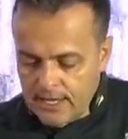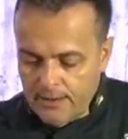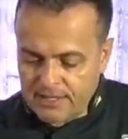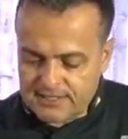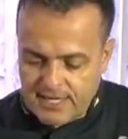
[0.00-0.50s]

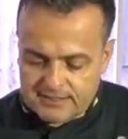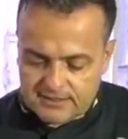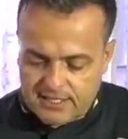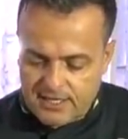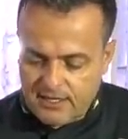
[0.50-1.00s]
A
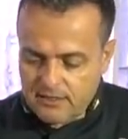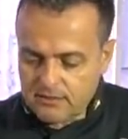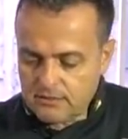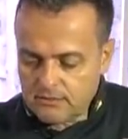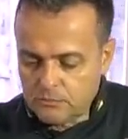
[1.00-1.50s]
batata tá
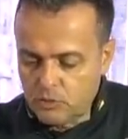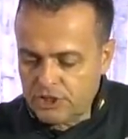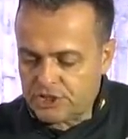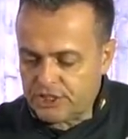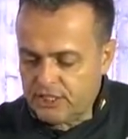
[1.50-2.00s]

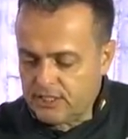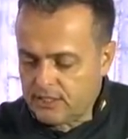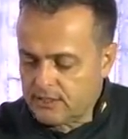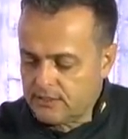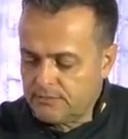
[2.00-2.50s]

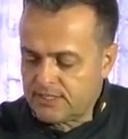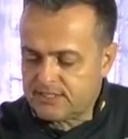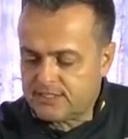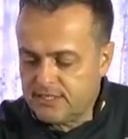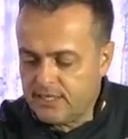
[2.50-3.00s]
bonitinha, mas
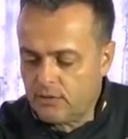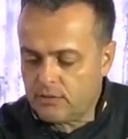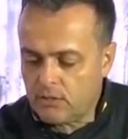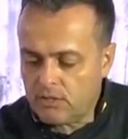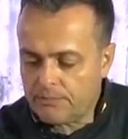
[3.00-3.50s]
se
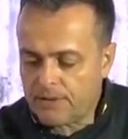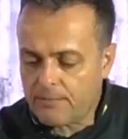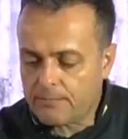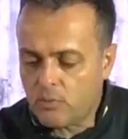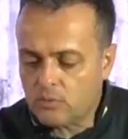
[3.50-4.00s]
eu não limpar
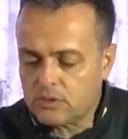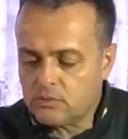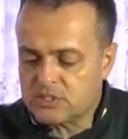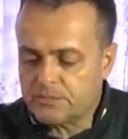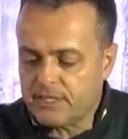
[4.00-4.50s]
a ponta
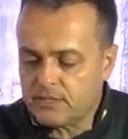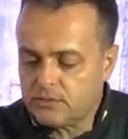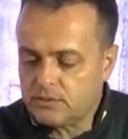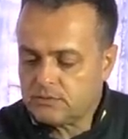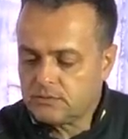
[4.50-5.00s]
do
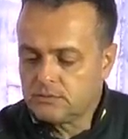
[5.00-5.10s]
espeto,